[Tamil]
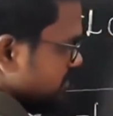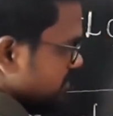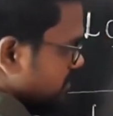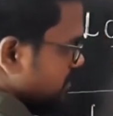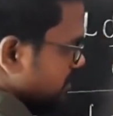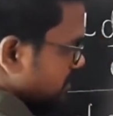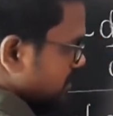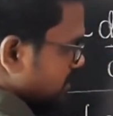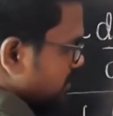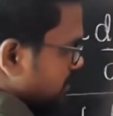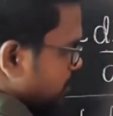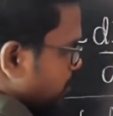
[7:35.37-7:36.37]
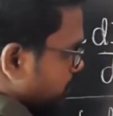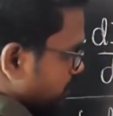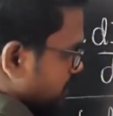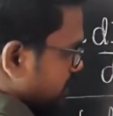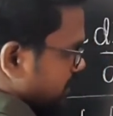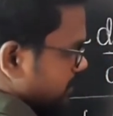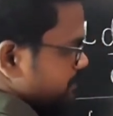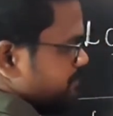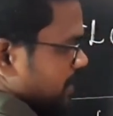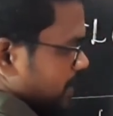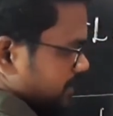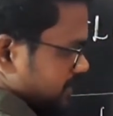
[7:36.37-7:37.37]
இஸ் ஒர்க் டன்
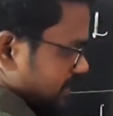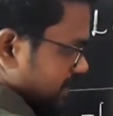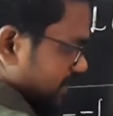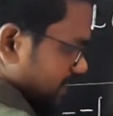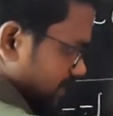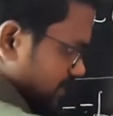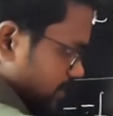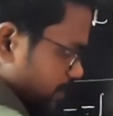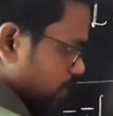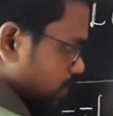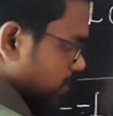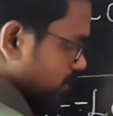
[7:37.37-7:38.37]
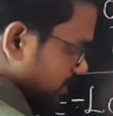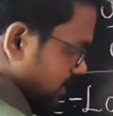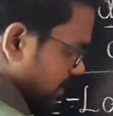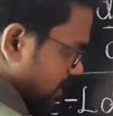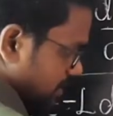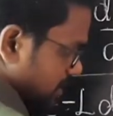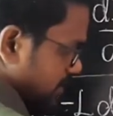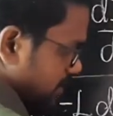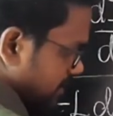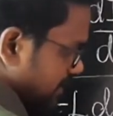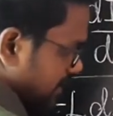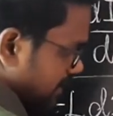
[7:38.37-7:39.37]
அப்போ இந்த டிடி இந்த பக்கம் கொண்டு வந்தீங்கன்னா
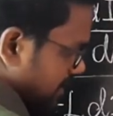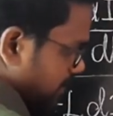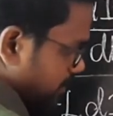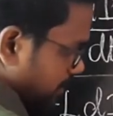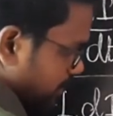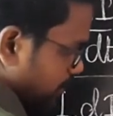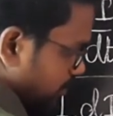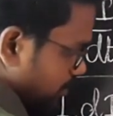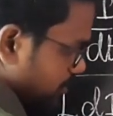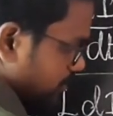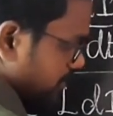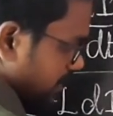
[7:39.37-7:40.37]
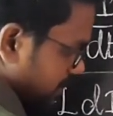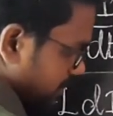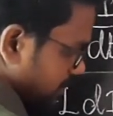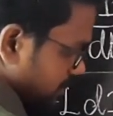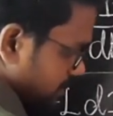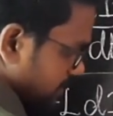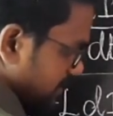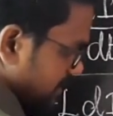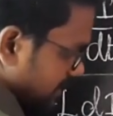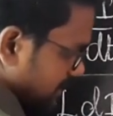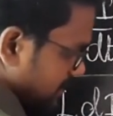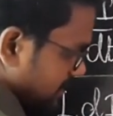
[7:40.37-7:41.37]
டிடபிள்யூ பை
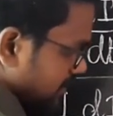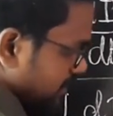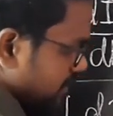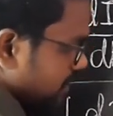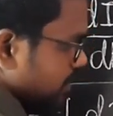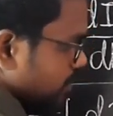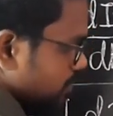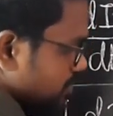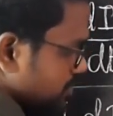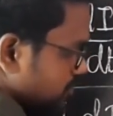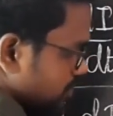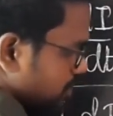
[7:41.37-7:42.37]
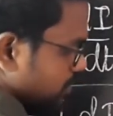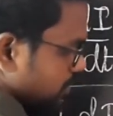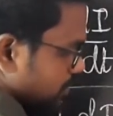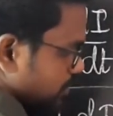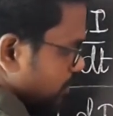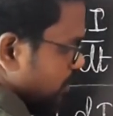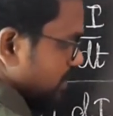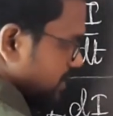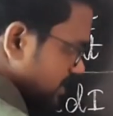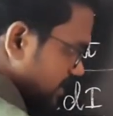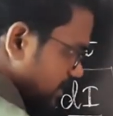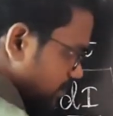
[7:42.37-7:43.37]
டிடி விச் இஸ் ஈக்குவல் டு
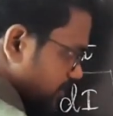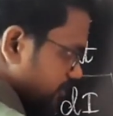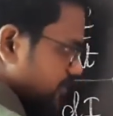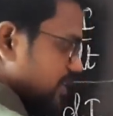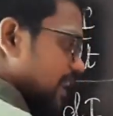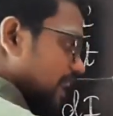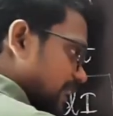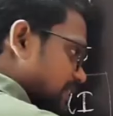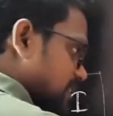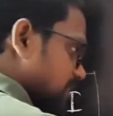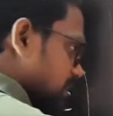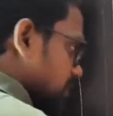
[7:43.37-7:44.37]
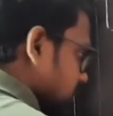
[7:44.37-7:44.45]
இஎம்எஃப் ஐஏ